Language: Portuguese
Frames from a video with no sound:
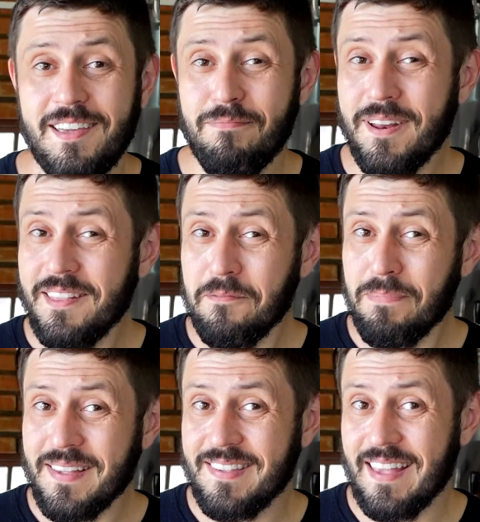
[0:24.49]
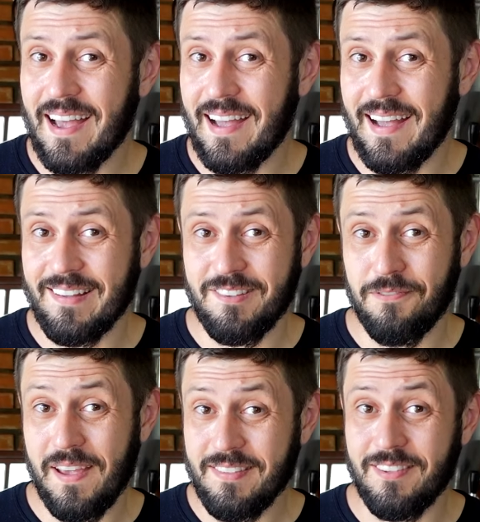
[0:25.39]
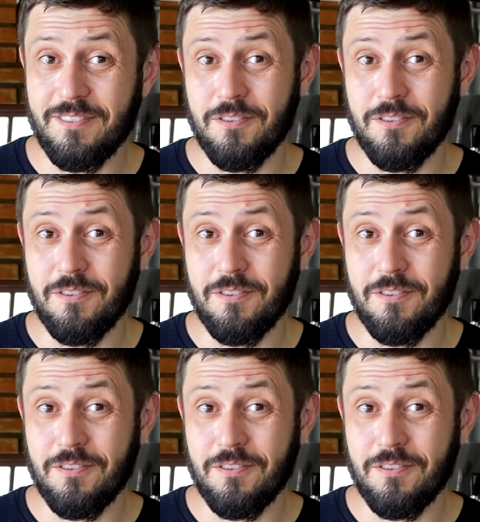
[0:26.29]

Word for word: E para não passar as festas